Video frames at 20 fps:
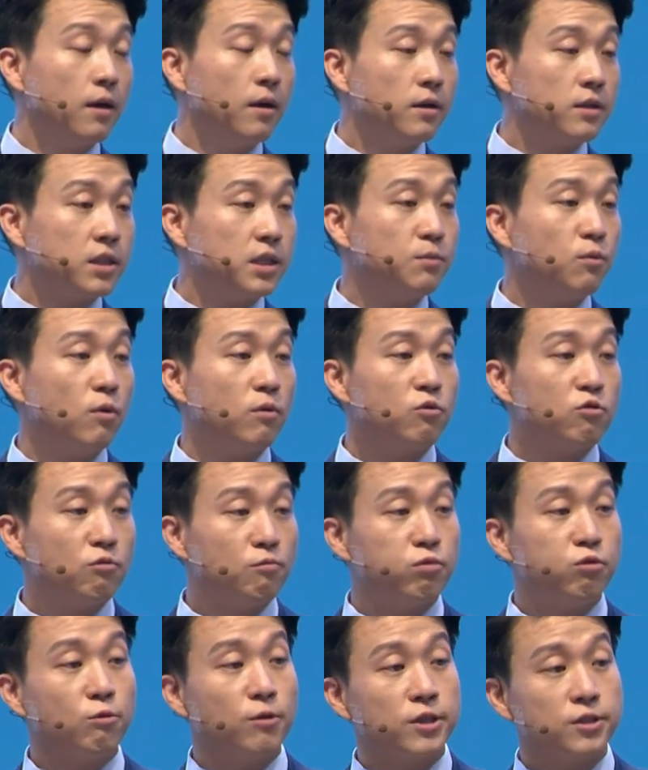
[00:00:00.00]

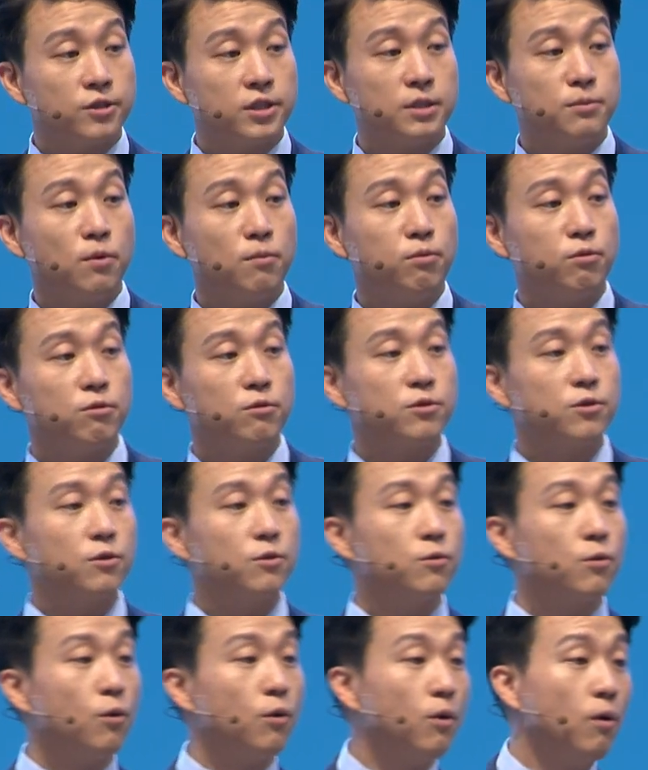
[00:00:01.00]
6%에서 15%
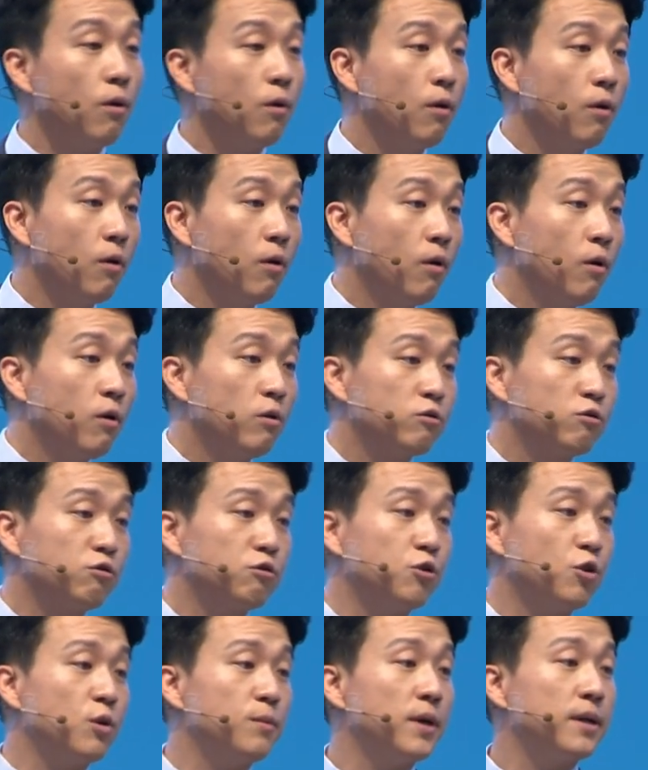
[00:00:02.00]
정도
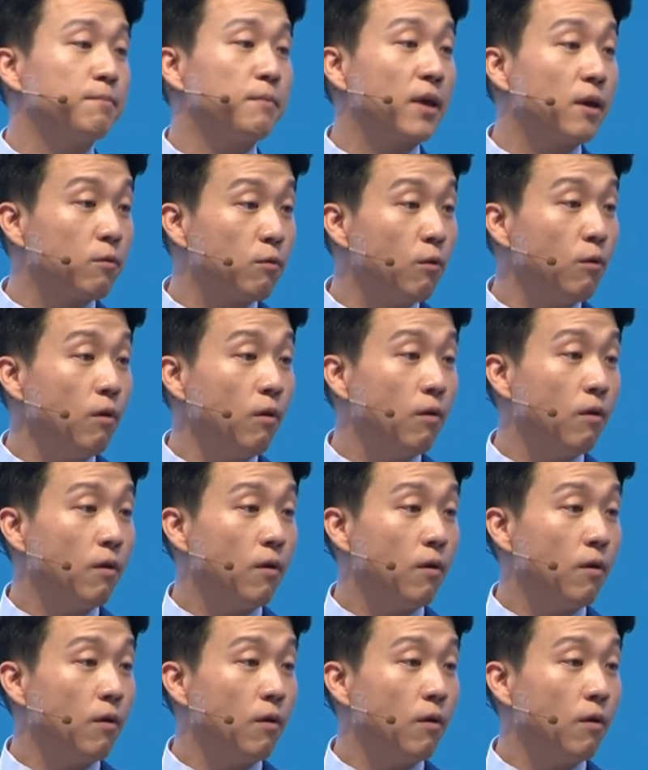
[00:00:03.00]
수수료만 빼고